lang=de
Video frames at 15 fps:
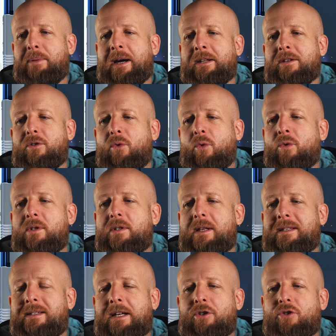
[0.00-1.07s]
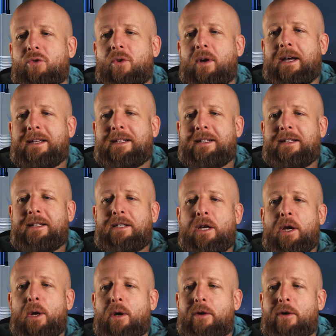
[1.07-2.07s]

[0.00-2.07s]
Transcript: Brandt und Sancho rechne ich